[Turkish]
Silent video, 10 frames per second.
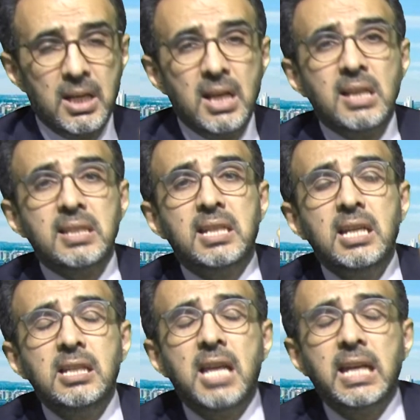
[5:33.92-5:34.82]

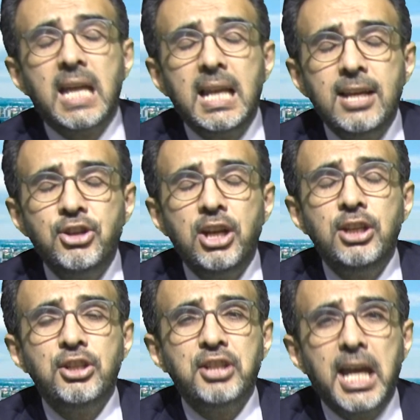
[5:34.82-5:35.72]
siz de
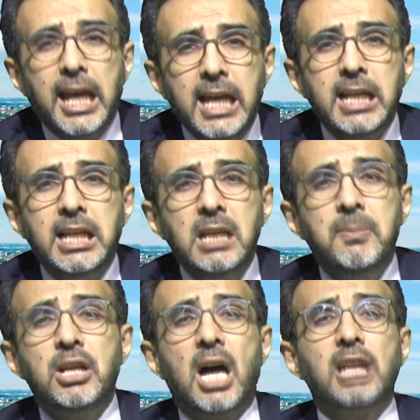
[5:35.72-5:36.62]
geleceğinizle ilgili
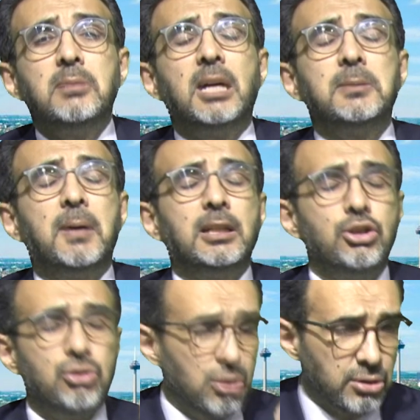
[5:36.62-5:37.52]
bir adım atmak
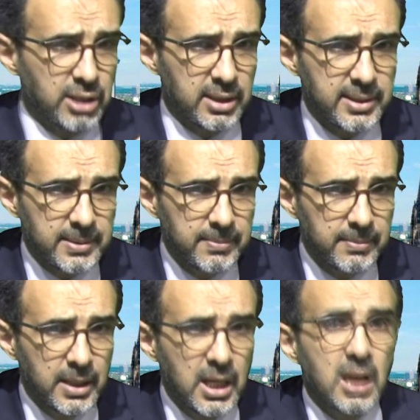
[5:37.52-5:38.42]
istiyorsanız,
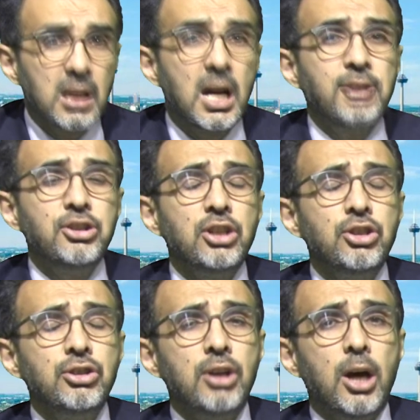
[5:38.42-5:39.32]
kaç
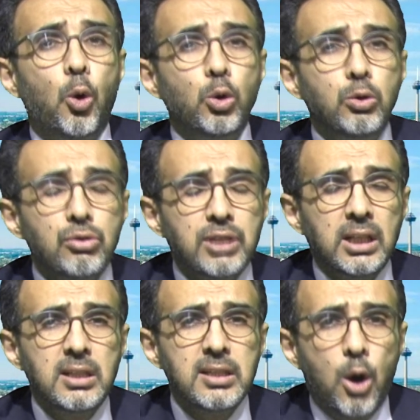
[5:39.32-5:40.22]
yaşında
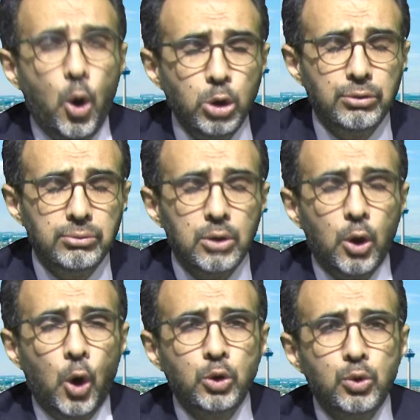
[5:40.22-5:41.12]
olursanız olun,
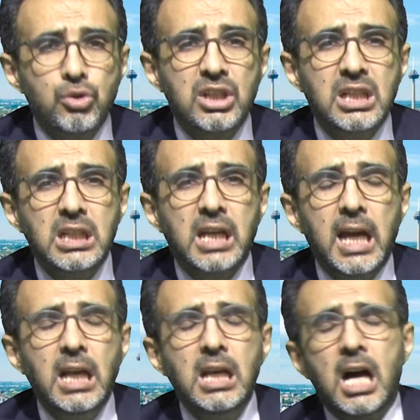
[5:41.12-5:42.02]
30, 40,
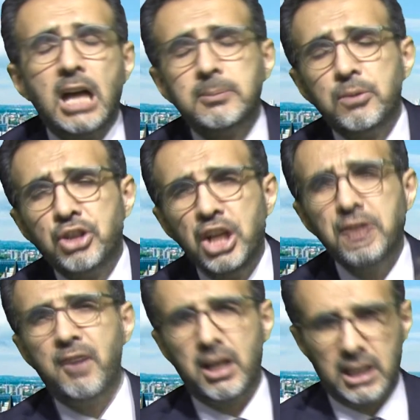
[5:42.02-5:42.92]
50, 60 hiç
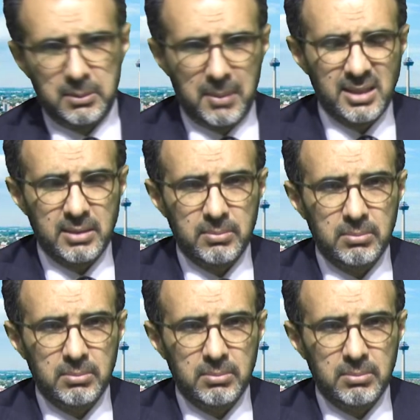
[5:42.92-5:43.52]
fark etmez.